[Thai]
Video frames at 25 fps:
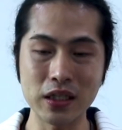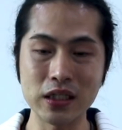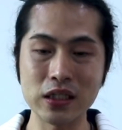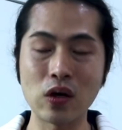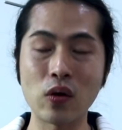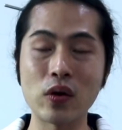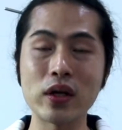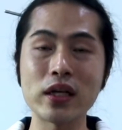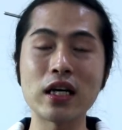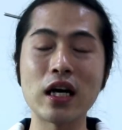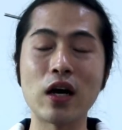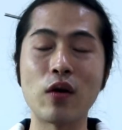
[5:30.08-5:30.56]
นหนึ่งค
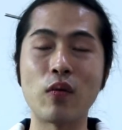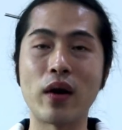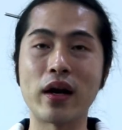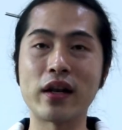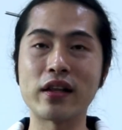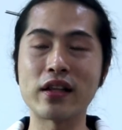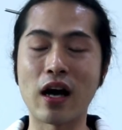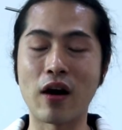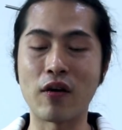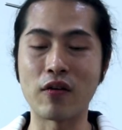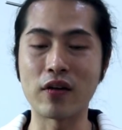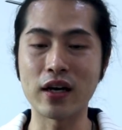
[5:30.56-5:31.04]
นที่เกิดวัน
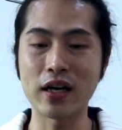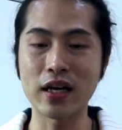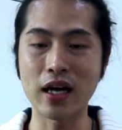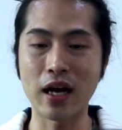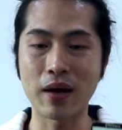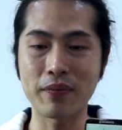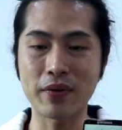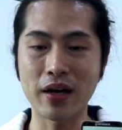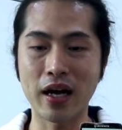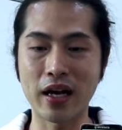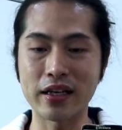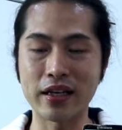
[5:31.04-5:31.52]
เสาร์นะครั
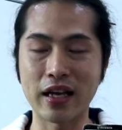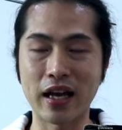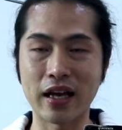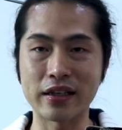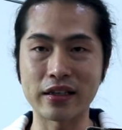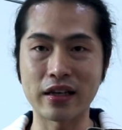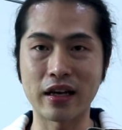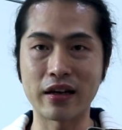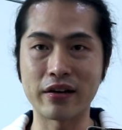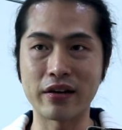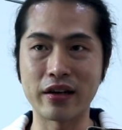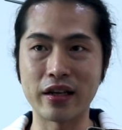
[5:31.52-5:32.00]
บ การงาน
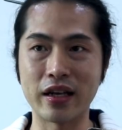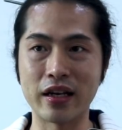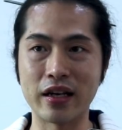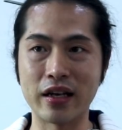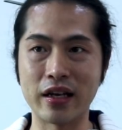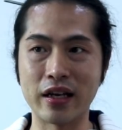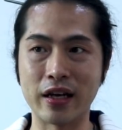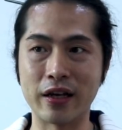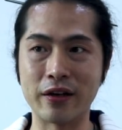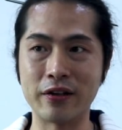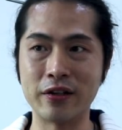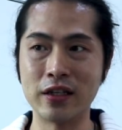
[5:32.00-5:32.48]
การเรียน
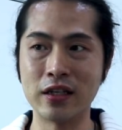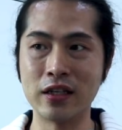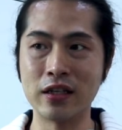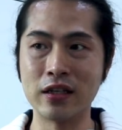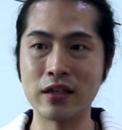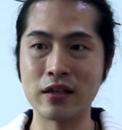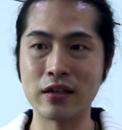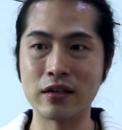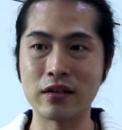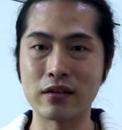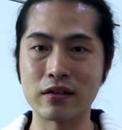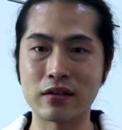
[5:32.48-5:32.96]
เนี่ย
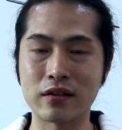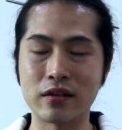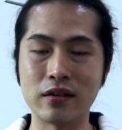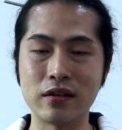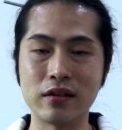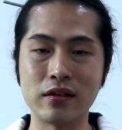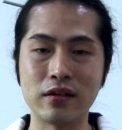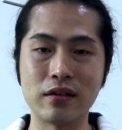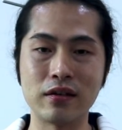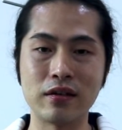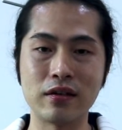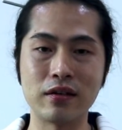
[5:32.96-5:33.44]
คื
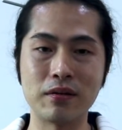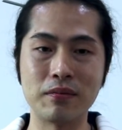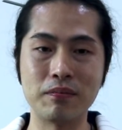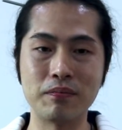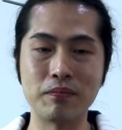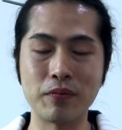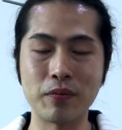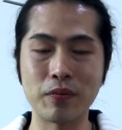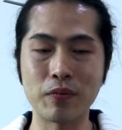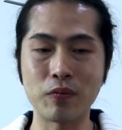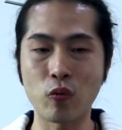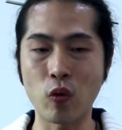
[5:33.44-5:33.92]
อ
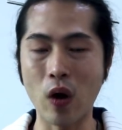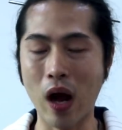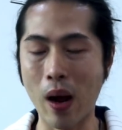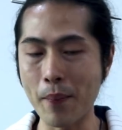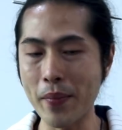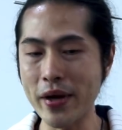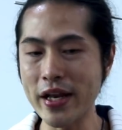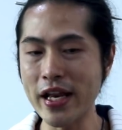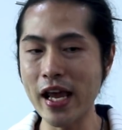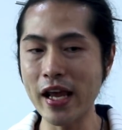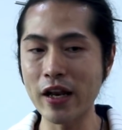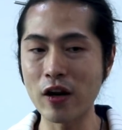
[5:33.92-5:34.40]
ความ
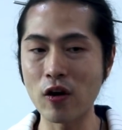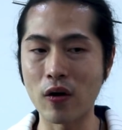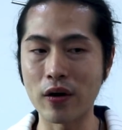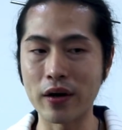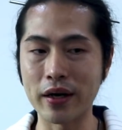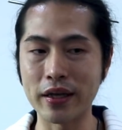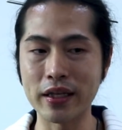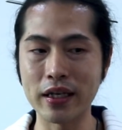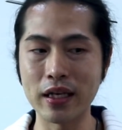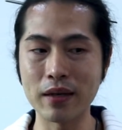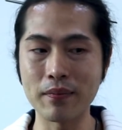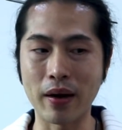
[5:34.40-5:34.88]
ไม่แน่นอนใน
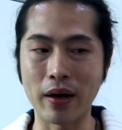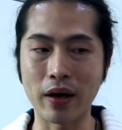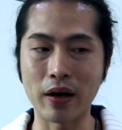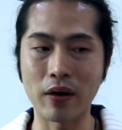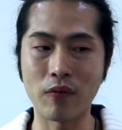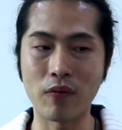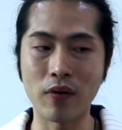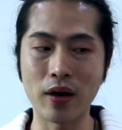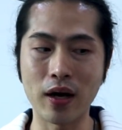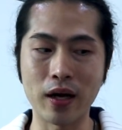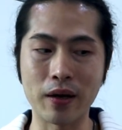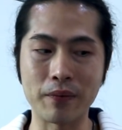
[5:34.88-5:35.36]
ที่นี้หมายควา
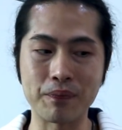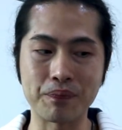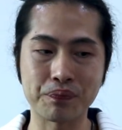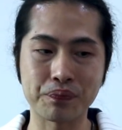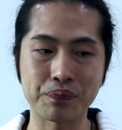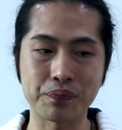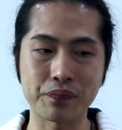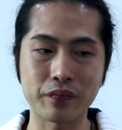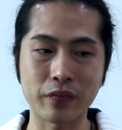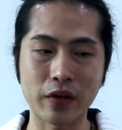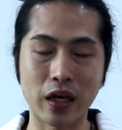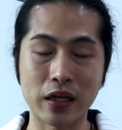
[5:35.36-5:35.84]
มว่า
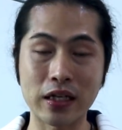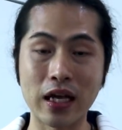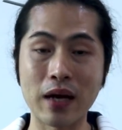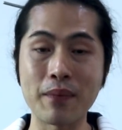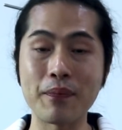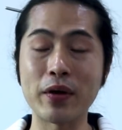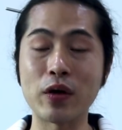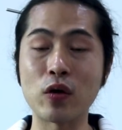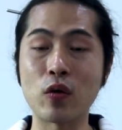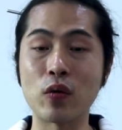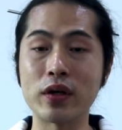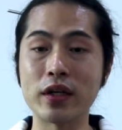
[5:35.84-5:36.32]
ถ้า
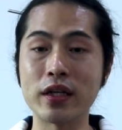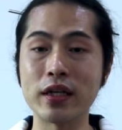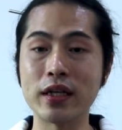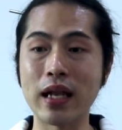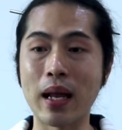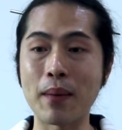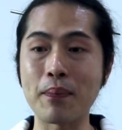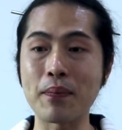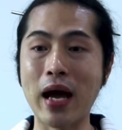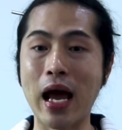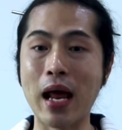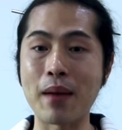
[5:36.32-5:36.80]
เป็นคนที่
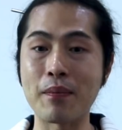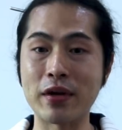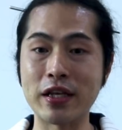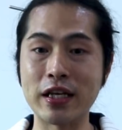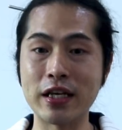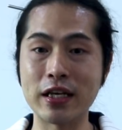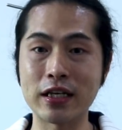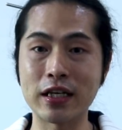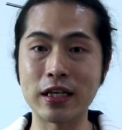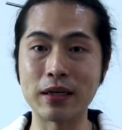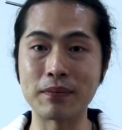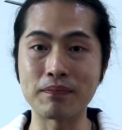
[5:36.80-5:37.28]
รับงานมาเย
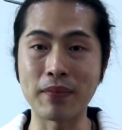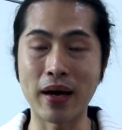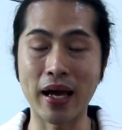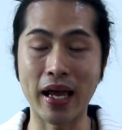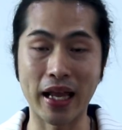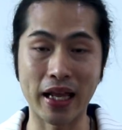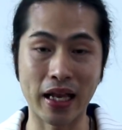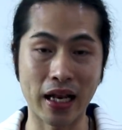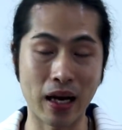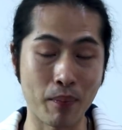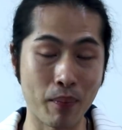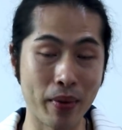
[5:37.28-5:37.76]
อะเกินไป
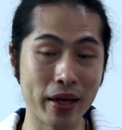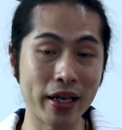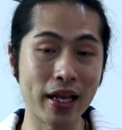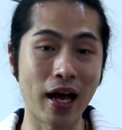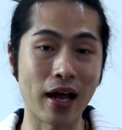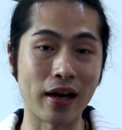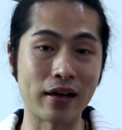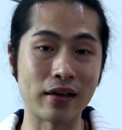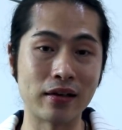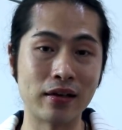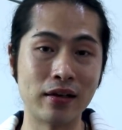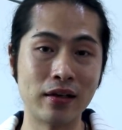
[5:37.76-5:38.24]
อาจจะทำไม่
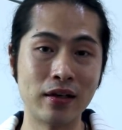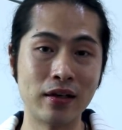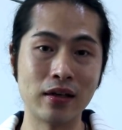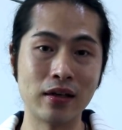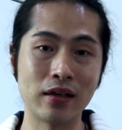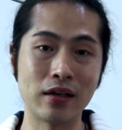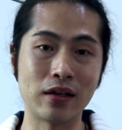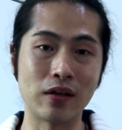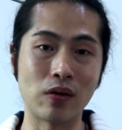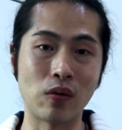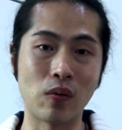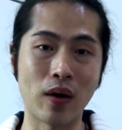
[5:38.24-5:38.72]
ทัน
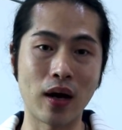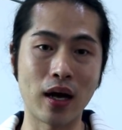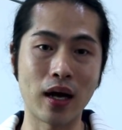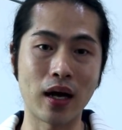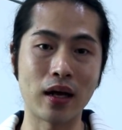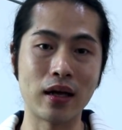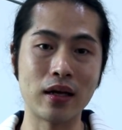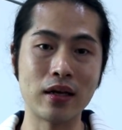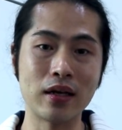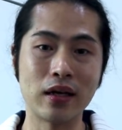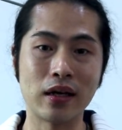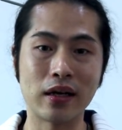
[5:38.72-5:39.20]
หรือว่า
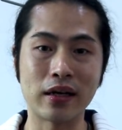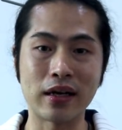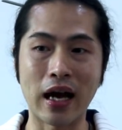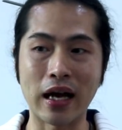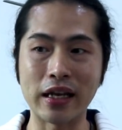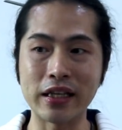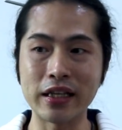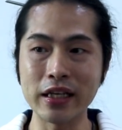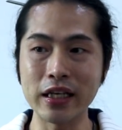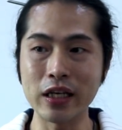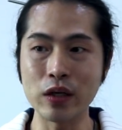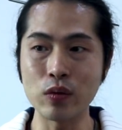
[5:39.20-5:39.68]
งาน
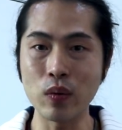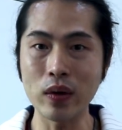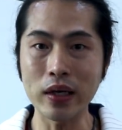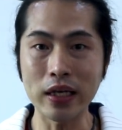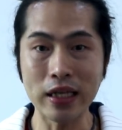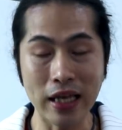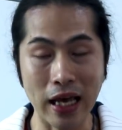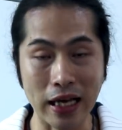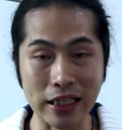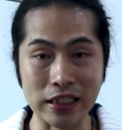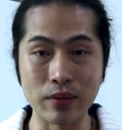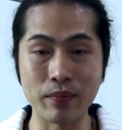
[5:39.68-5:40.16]
ที่คิดว่า
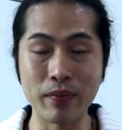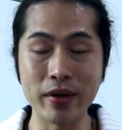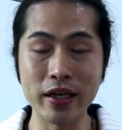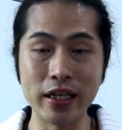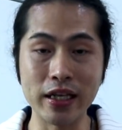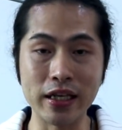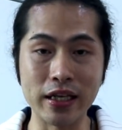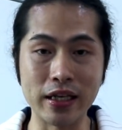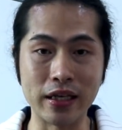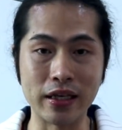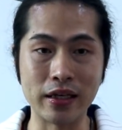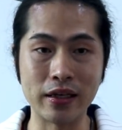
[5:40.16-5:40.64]
ดีอาจจะไม่
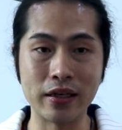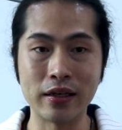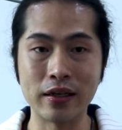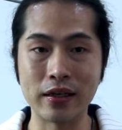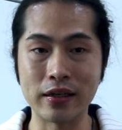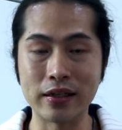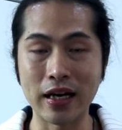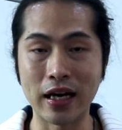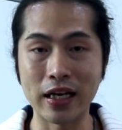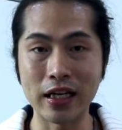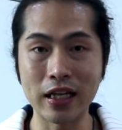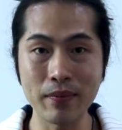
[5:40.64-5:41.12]
ดี
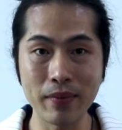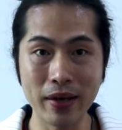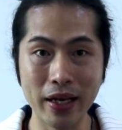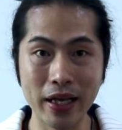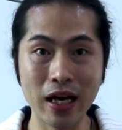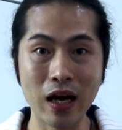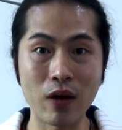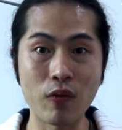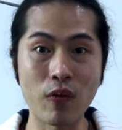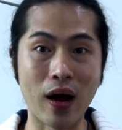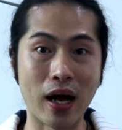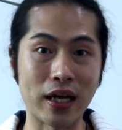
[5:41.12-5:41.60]
งานที่ไม่ได้
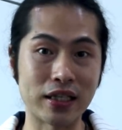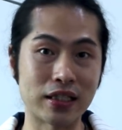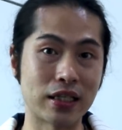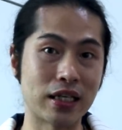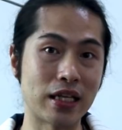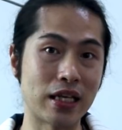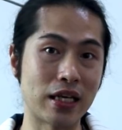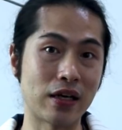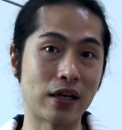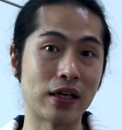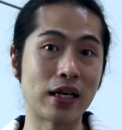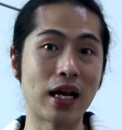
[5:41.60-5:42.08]
คาดหวังจะ
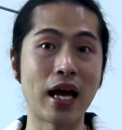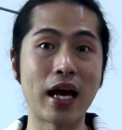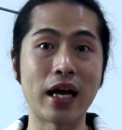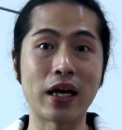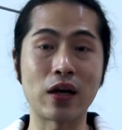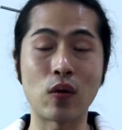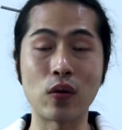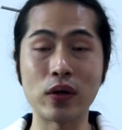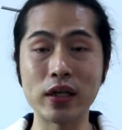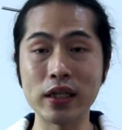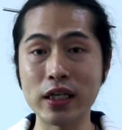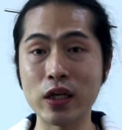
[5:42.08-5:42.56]
ดีก็ได้
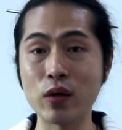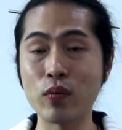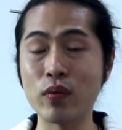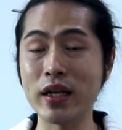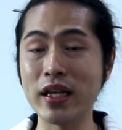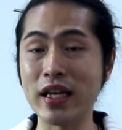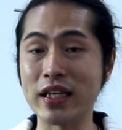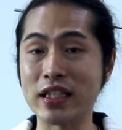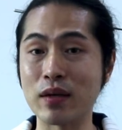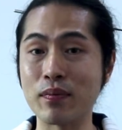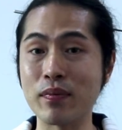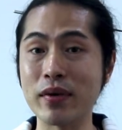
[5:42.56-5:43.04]
คนที่คิดว่า
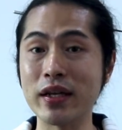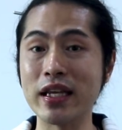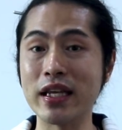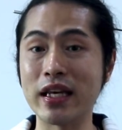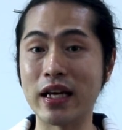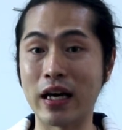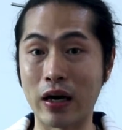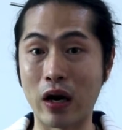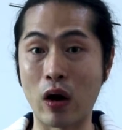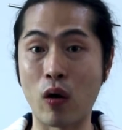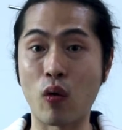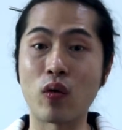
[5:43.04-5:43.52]
ดีจะไม่ดี
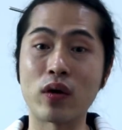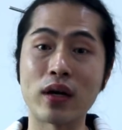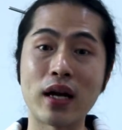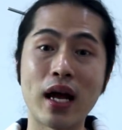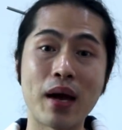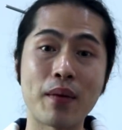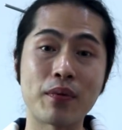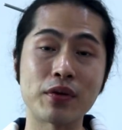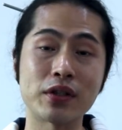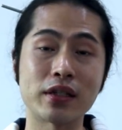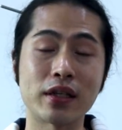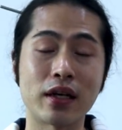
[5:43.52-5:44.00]
กับเราก็ได้
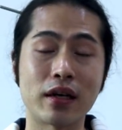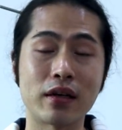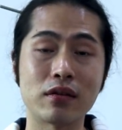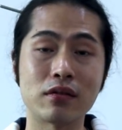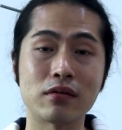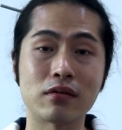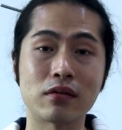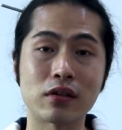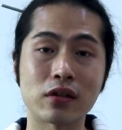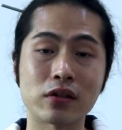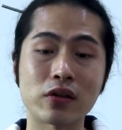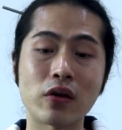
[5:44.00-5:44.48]
เพราะฉะนั้น
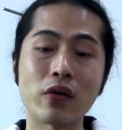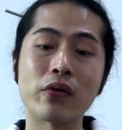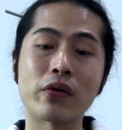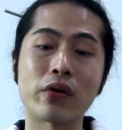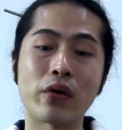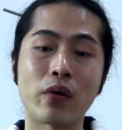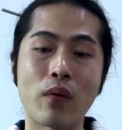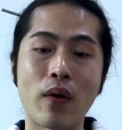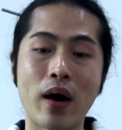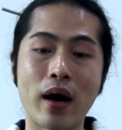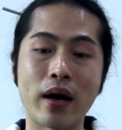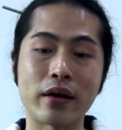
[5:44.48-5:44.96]
ก็ต้อง
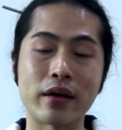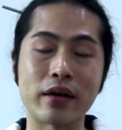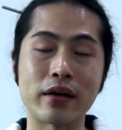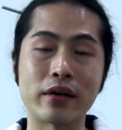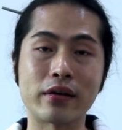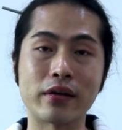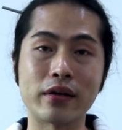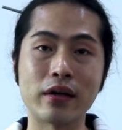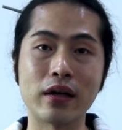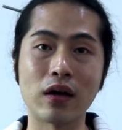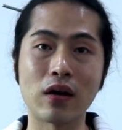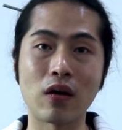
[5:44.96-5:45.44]
ระวังใน
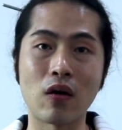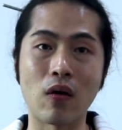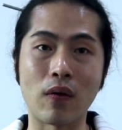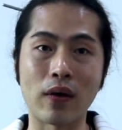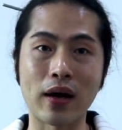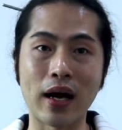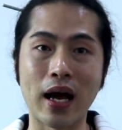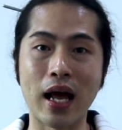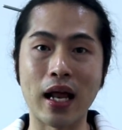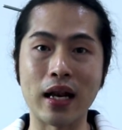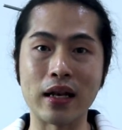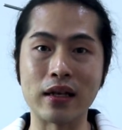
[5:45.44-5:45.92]
เรื่องของ
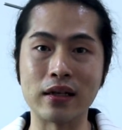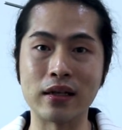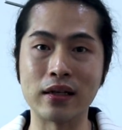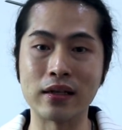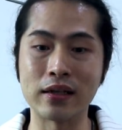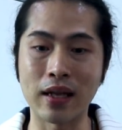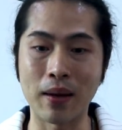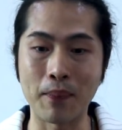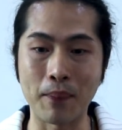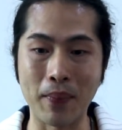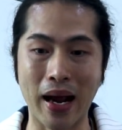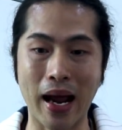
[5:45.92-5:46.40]
การ
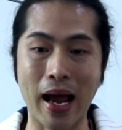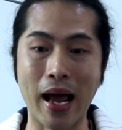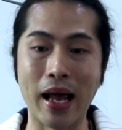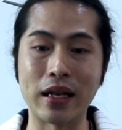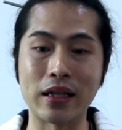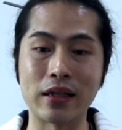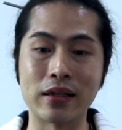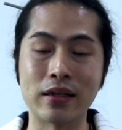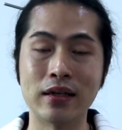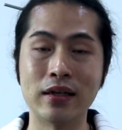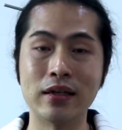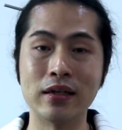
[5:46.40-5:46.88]
ทำงาน
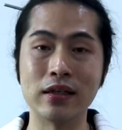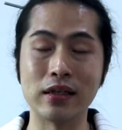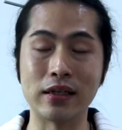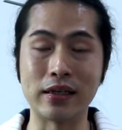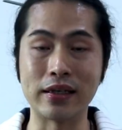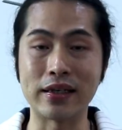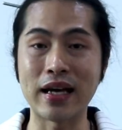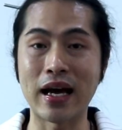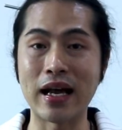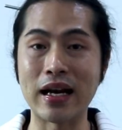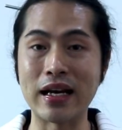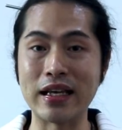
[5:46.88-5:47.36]
หรื
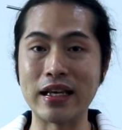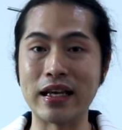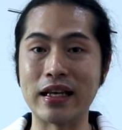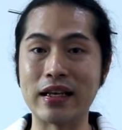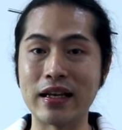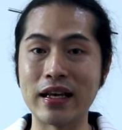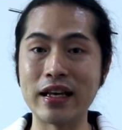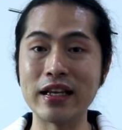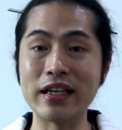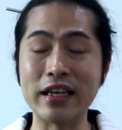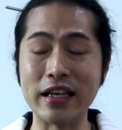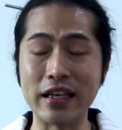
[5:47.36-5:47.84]
อการเรียน
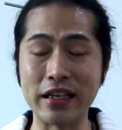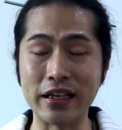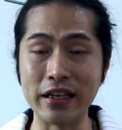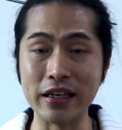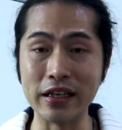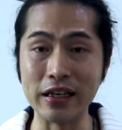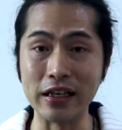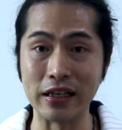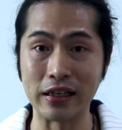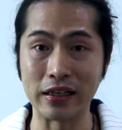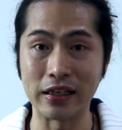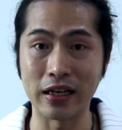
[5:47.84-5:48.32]
ให้ดีนิด
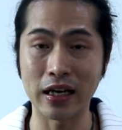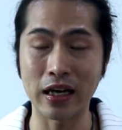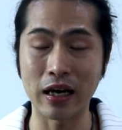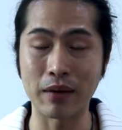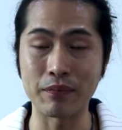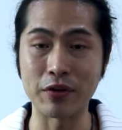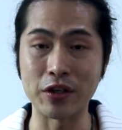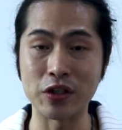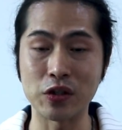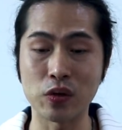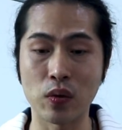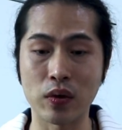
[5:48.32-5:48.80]
นึงนะครับ
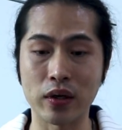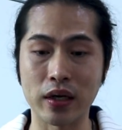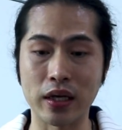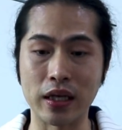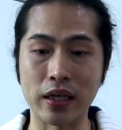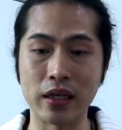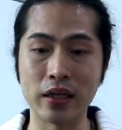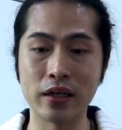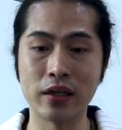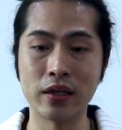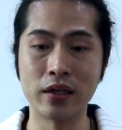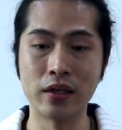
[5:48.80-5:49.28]
ในช่วงนี้